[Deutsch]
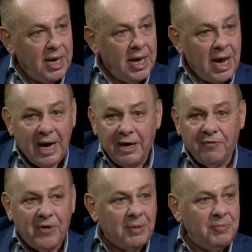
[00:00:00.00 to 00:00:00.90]
Eine
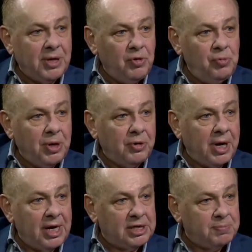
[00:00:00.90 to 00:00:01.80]
Fahrt mit der U-Bahn
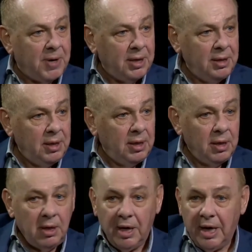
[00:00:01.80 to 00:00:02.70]
oder S-Bahn.
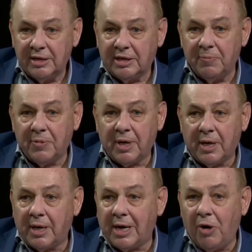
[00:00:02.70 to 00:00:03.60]
Es gibt
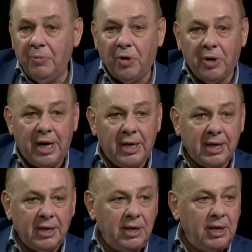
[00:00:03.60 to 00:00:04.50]
kaum noch
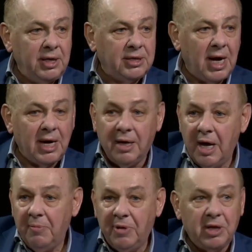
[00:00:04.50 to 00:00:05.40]
Eltern, die nicht sagen,
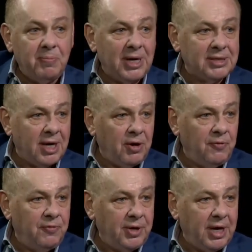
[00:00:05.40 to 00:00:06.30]
bitte pass
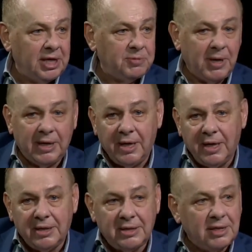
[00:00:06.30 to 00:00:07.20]
auf in der S-Bahn, es ist